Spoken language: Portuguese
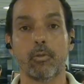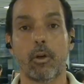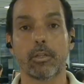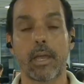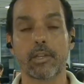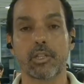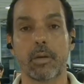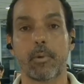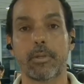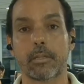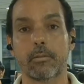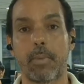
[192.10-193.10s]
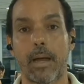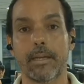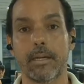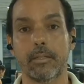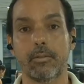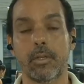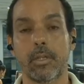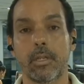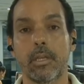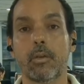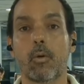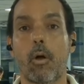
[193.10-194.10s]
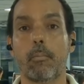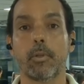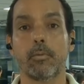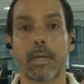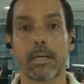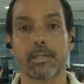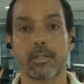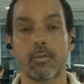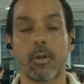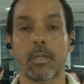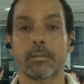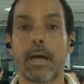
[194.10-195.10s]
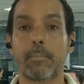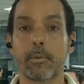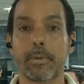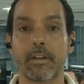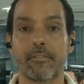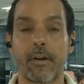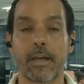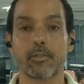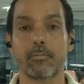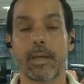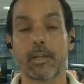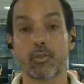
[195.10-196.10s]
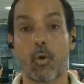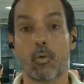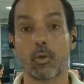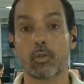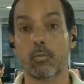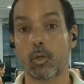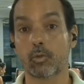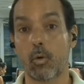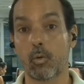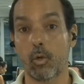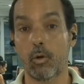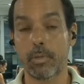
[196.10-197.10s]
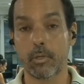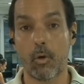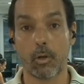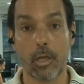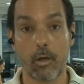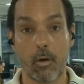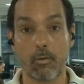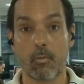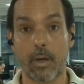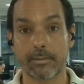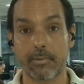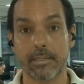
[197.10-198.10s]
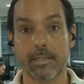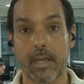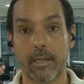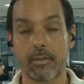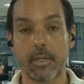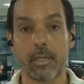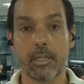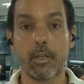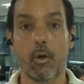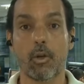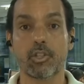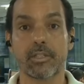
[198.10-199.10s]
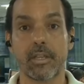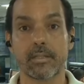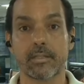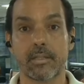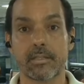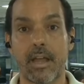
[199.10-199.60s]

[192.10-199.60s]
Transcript: do Nordeste, Campeonato Baiano e Copa do Brasil. Na primeira fase, o Bahia jogou contra o Motoclube, goleou 4 a 0 e hoje tem esse